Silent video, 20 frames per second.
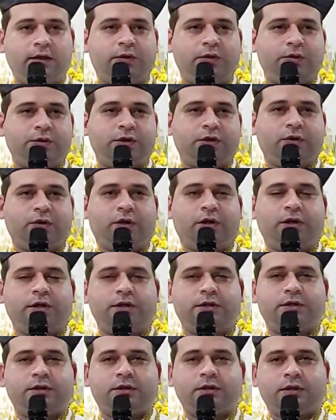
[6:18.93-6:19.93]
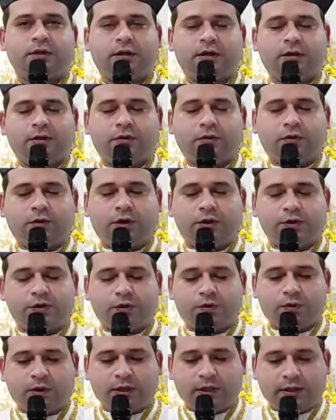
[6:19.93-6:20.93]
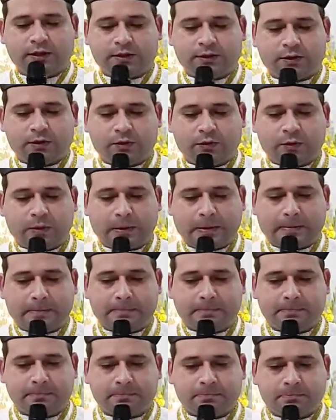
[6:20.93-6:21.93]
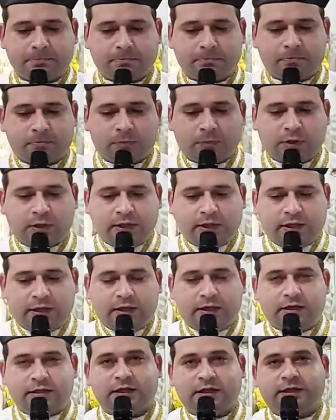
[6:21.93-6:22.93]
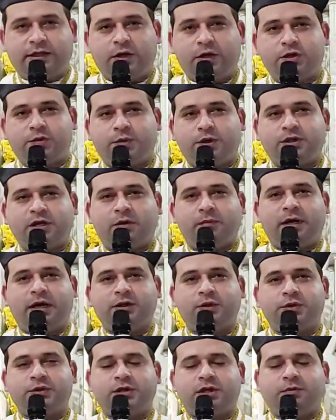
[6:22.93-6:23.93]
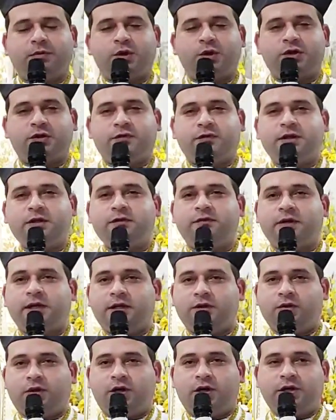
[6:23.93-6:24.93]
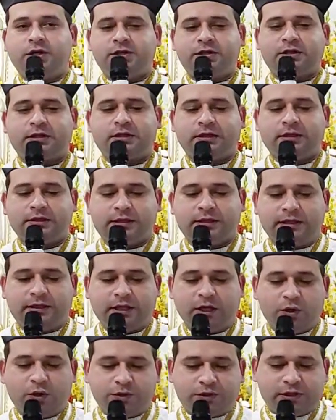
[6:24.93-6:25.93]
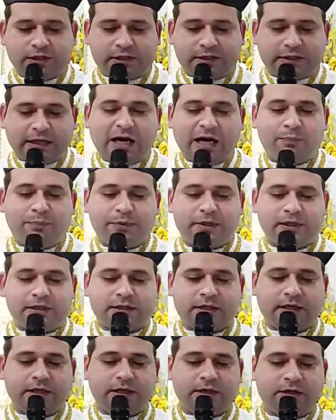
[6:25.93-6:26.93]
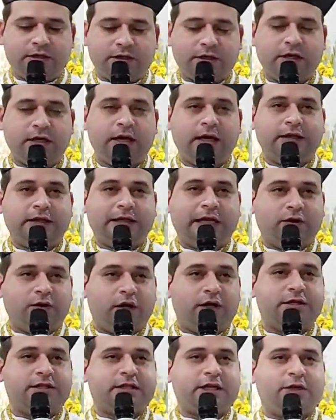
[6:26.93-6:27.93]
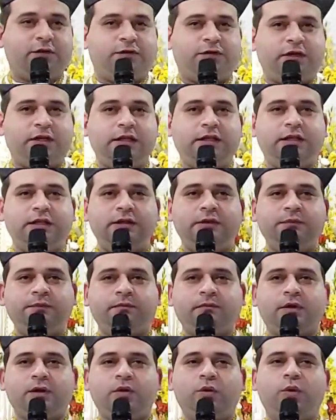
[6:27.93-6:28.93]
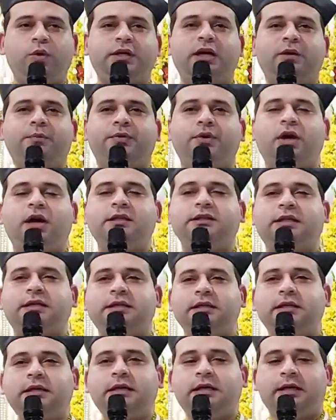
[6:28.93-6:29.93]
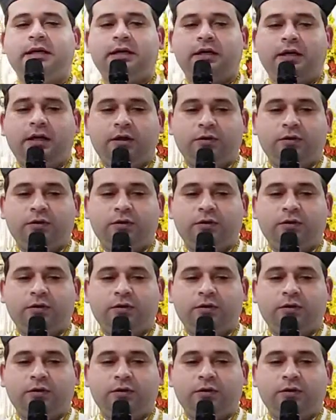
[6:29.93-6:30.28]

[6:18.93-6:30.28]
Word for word: dentro de nós, no nosso coração. Se Deus, meus amados irmãos, vive em nós, se Deus está presente na nossa vida, o que brota